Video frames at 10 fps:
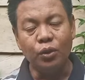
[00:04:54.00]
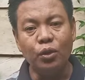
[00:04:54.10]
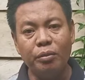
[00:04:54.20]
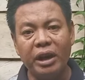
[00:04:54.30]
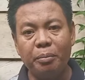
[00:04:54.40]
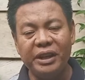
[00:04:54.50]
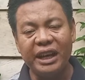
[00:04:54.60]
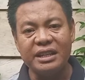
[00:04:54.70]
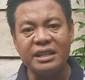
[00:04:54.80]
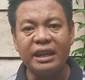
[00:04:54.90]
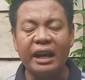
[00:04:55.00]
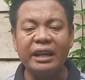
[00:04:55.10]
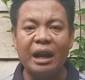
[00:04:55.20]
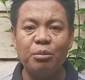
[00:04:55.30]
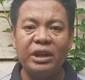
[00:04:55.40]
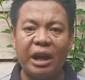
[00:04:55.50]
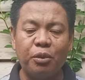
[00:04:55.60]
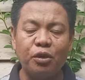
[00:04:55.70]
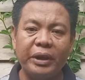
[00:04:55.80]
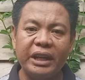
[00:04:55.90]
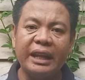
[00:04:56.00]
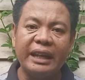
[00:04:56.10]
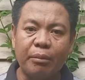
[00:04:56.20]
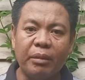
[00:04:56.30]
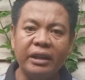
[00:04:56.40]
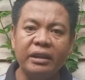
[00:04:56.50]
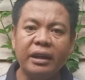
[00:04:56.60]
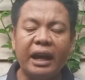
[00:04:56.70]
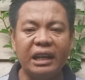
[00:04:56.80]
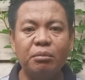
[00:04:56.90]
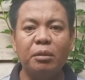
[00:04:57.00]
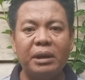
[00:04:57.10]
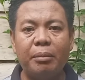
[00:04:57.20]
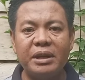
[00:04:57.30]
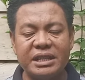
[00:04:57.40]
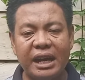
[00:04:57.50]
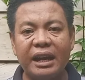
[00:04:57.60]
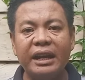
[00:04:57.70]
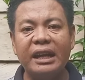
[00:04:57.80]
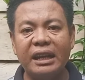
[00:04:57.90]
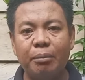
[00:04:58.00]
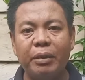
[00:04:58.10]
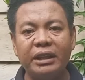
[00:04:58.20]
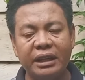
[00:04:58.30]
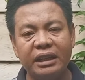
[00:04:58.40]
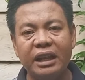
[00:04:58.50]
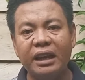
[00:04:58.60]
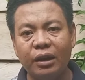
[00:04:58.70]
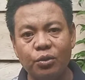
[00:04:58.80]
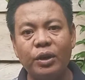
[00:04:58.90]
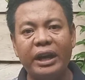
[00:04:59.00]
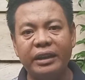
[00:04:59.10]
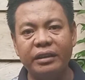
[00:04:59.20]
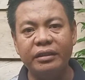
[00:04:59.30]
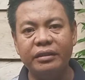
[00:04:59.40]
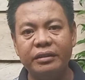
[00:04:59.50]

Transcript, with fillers: Untuk mengaplikasikan abu dapur pada tanaman, ada beberapa cara yang dapat kita lakukan.